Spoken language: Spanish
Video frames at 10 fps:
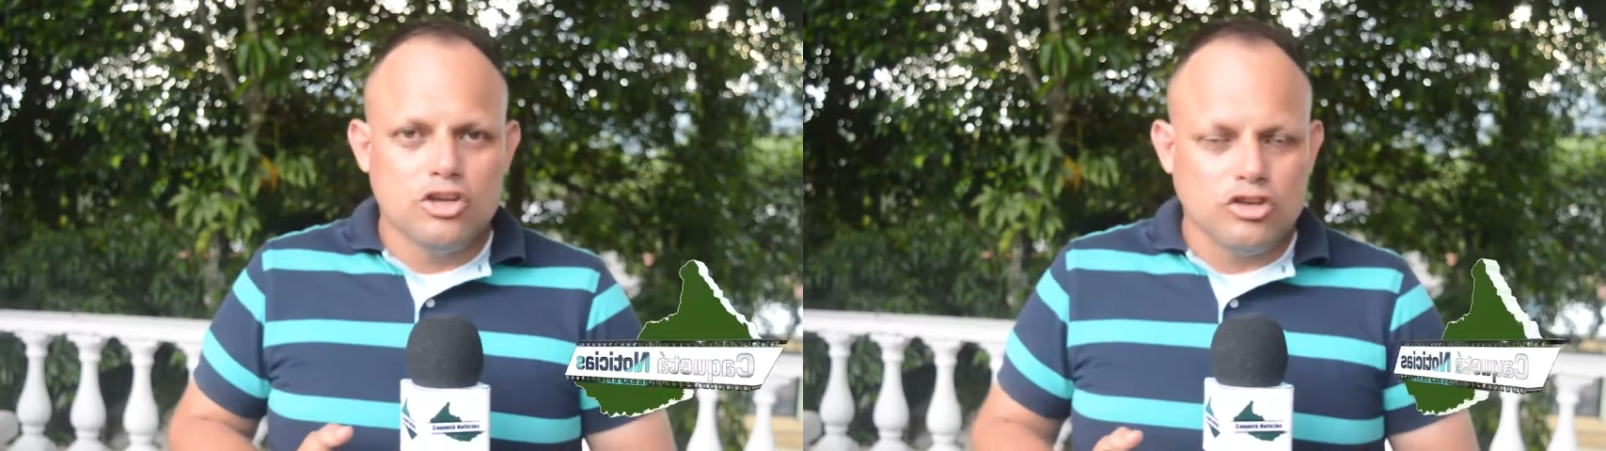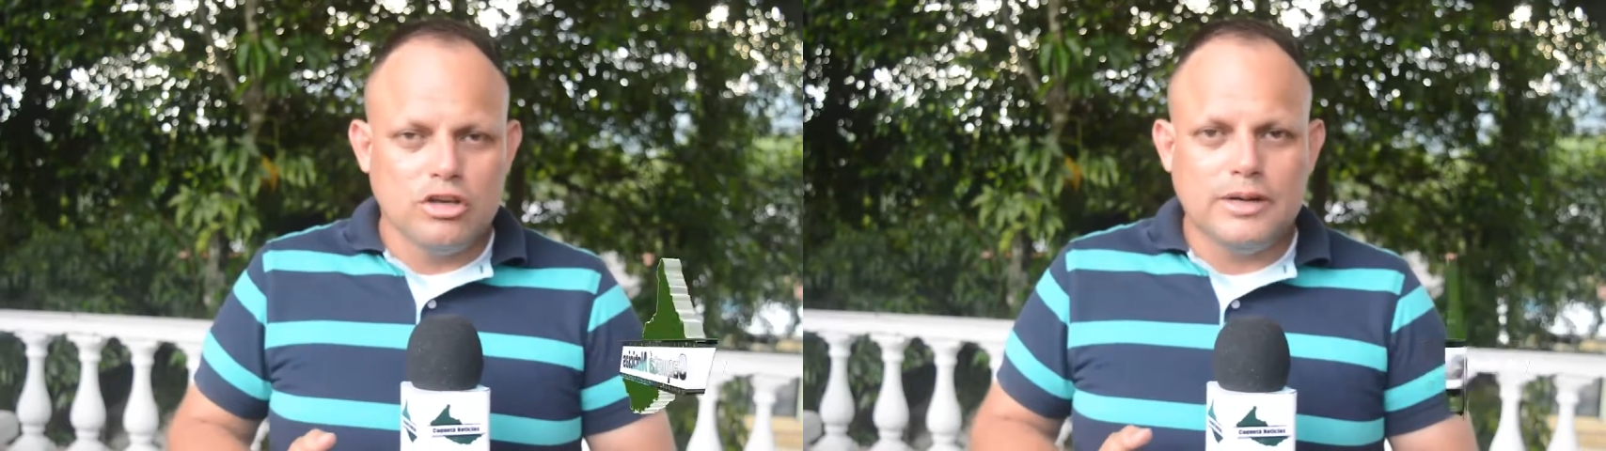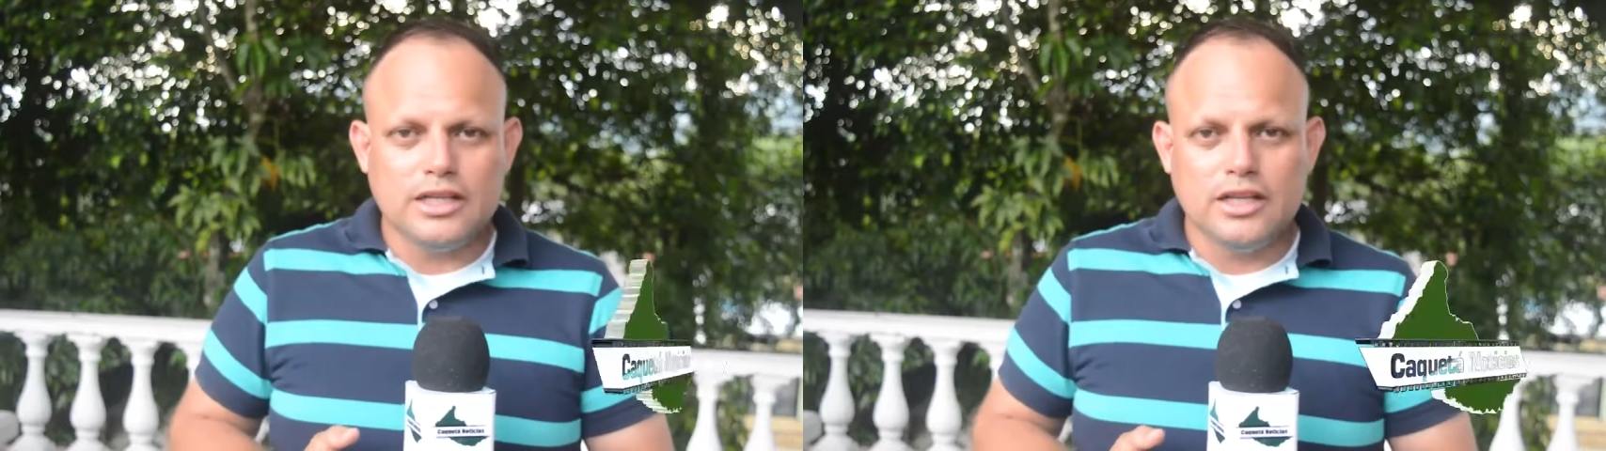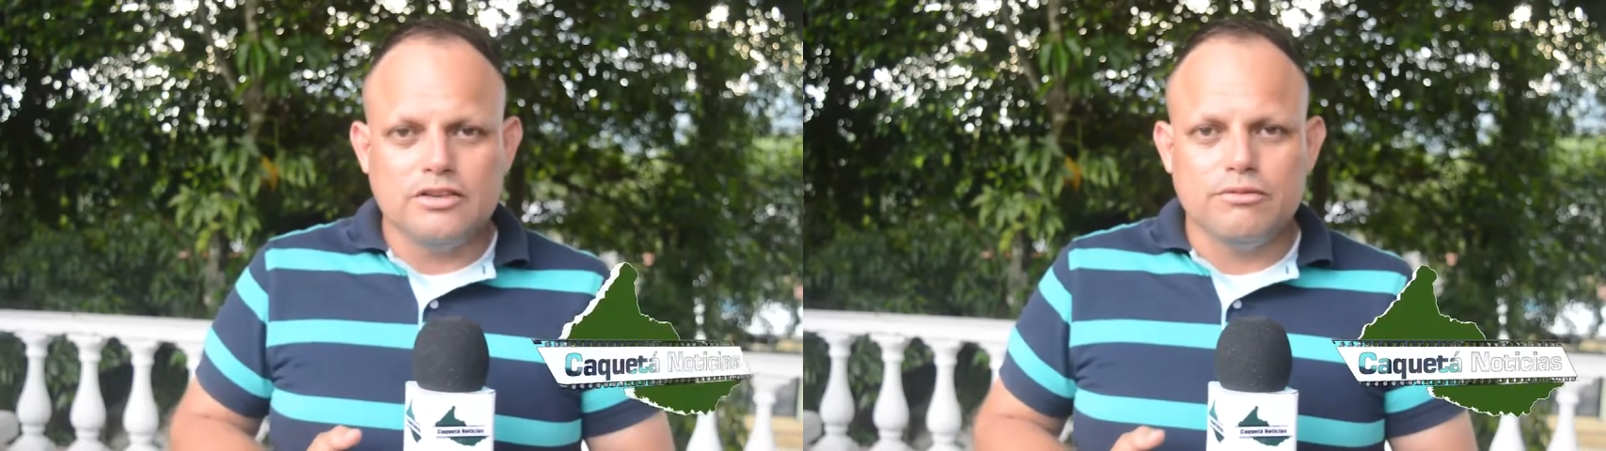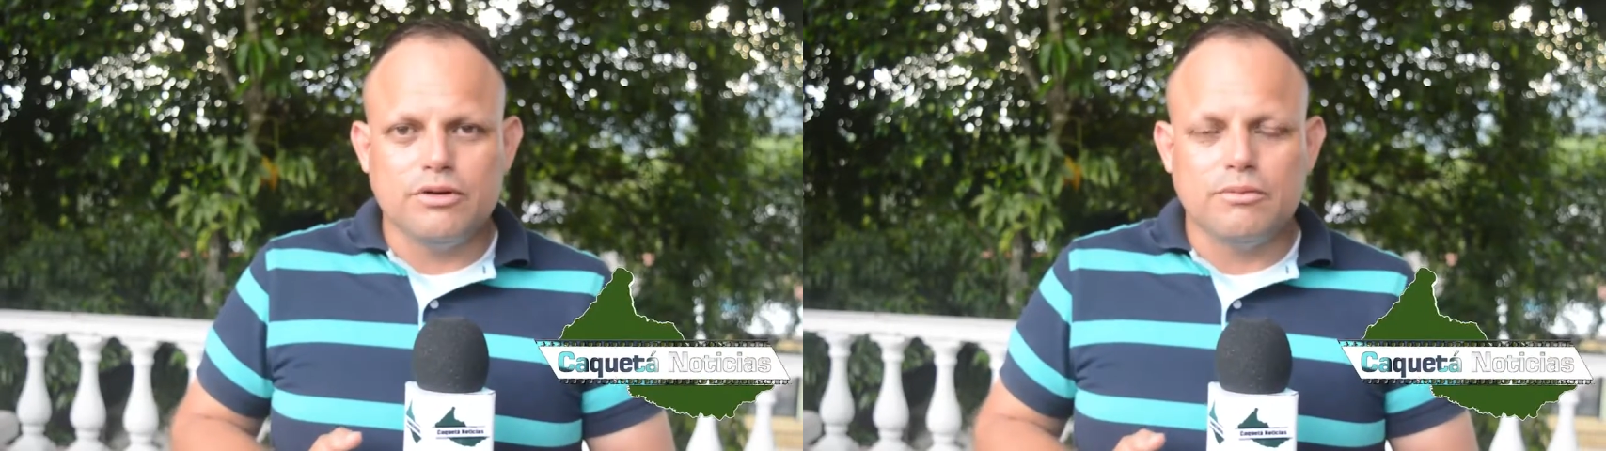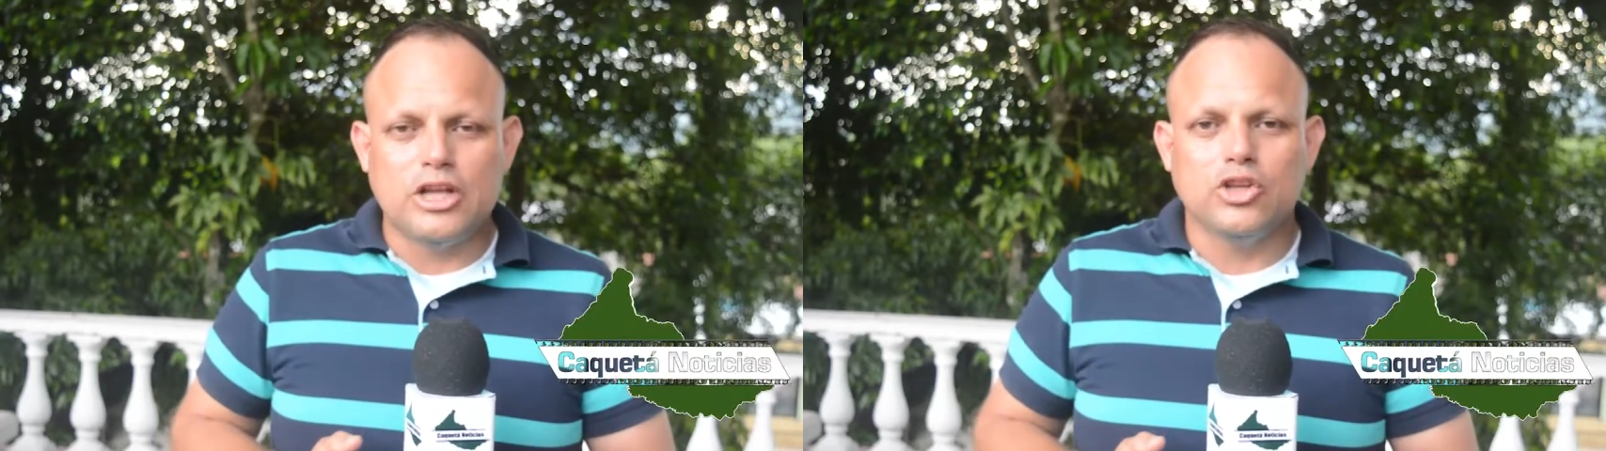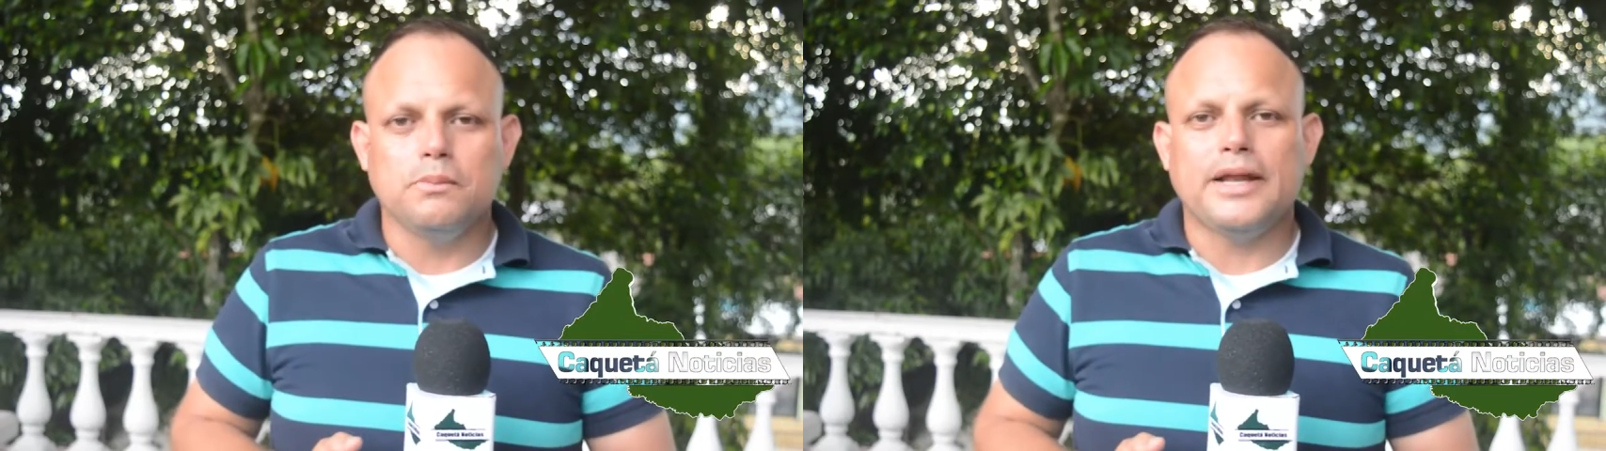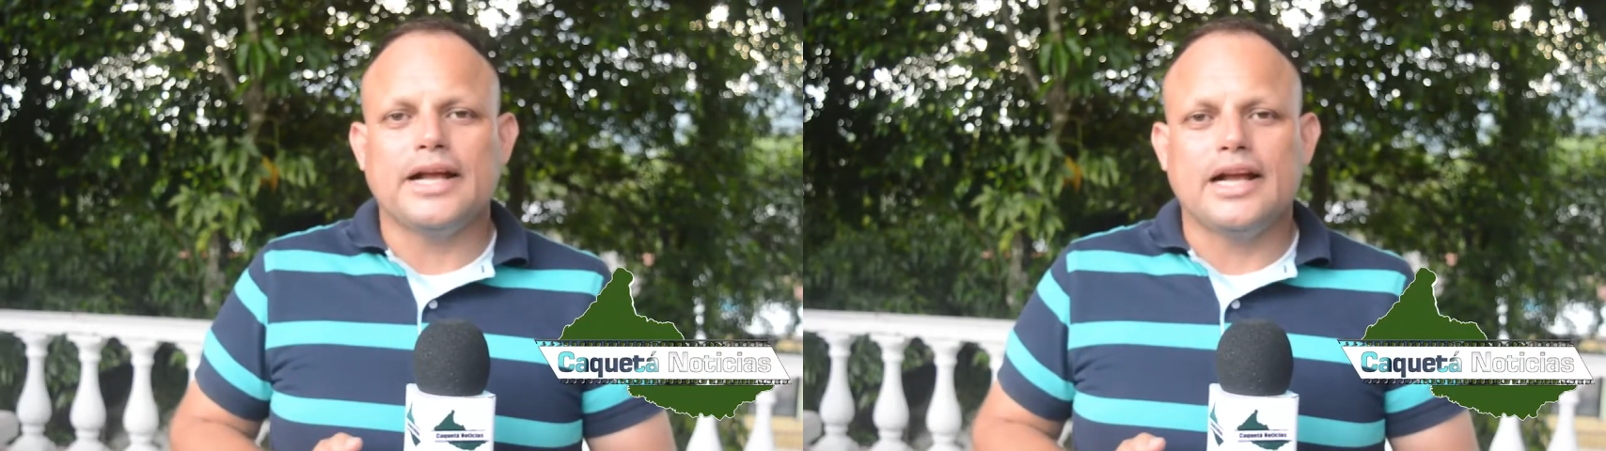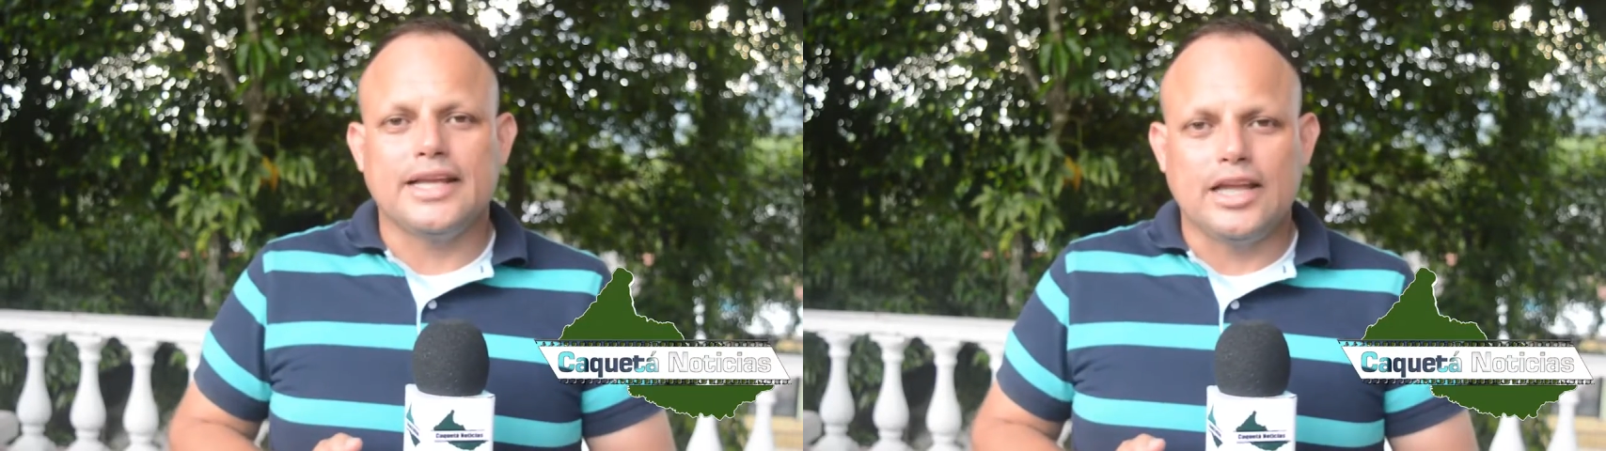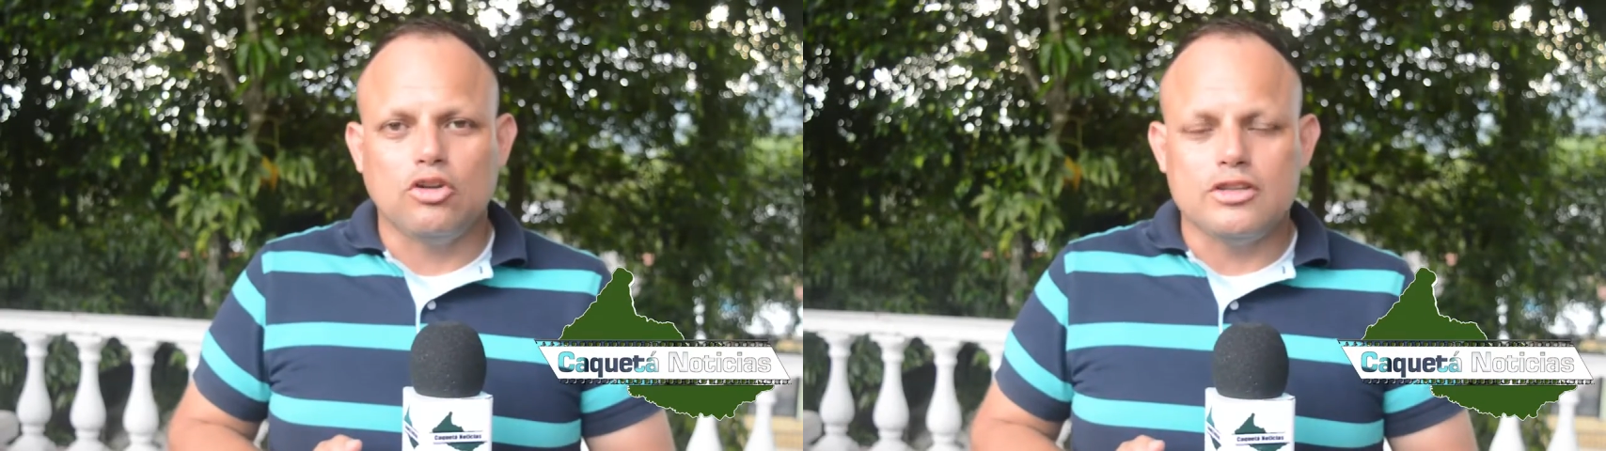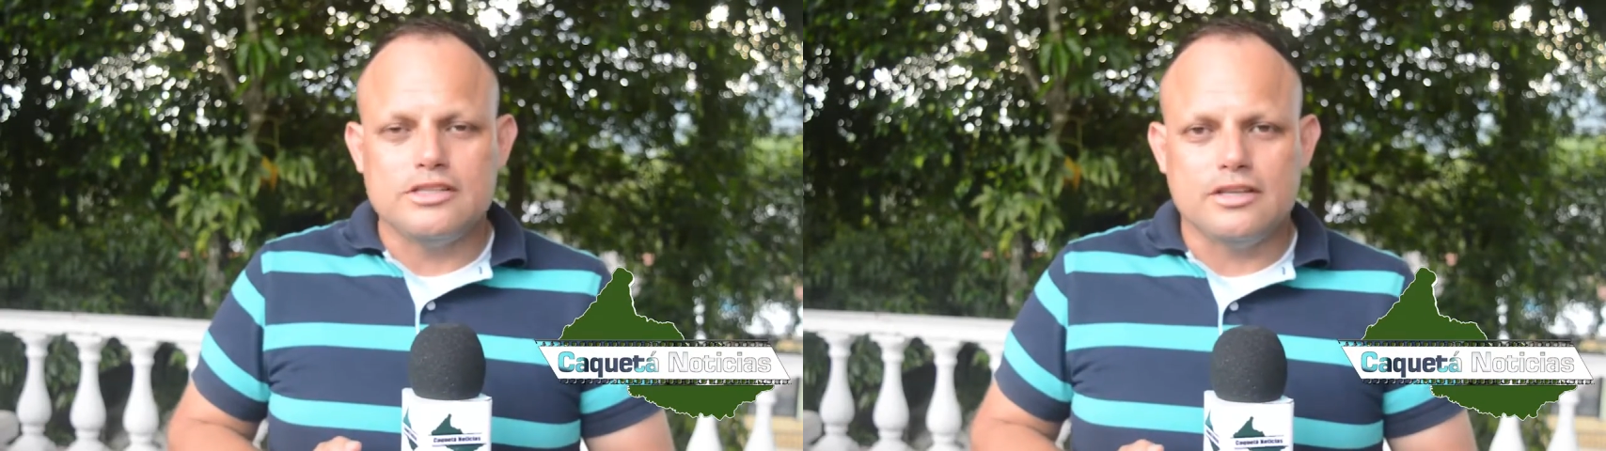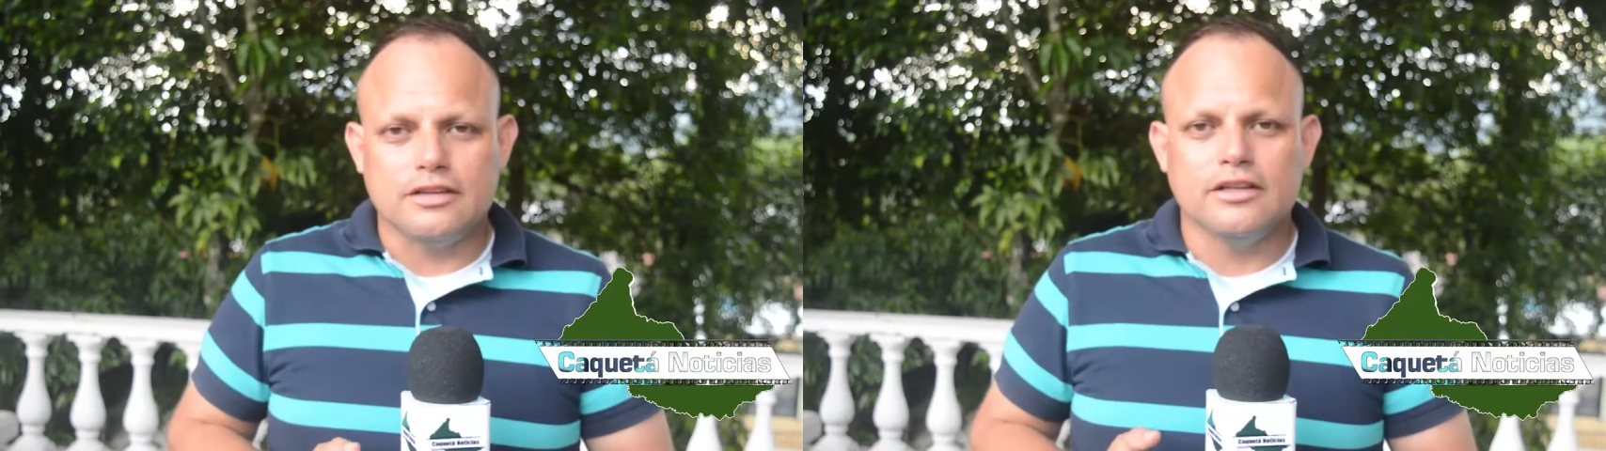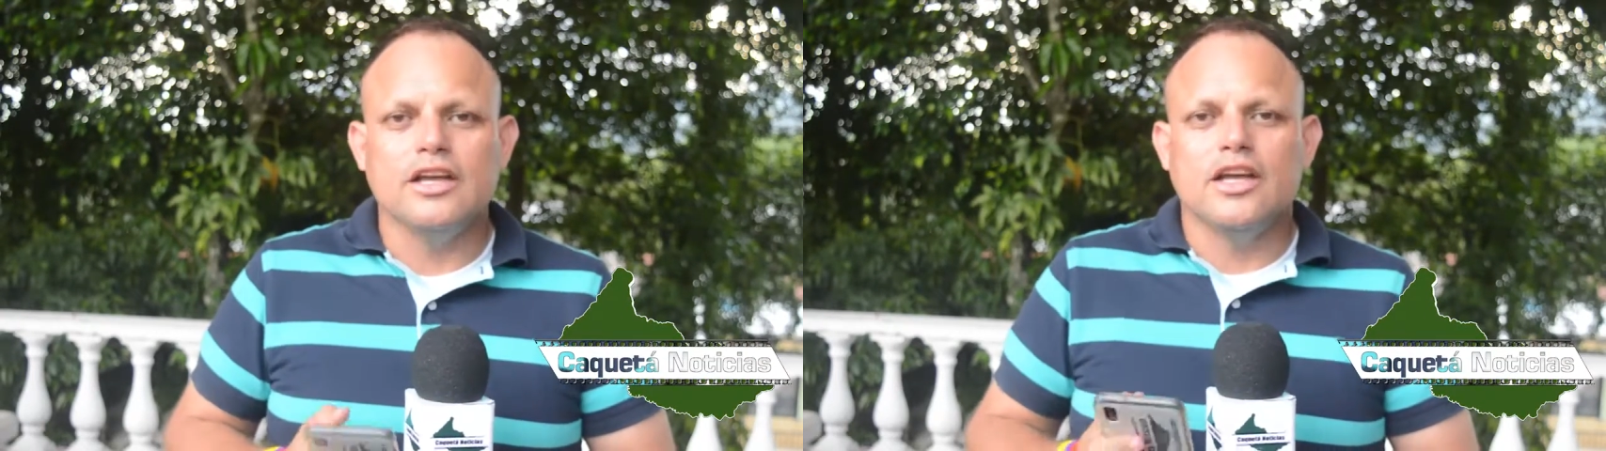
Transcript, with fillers: Soy yo Martínez informando para Caquetá Noticias,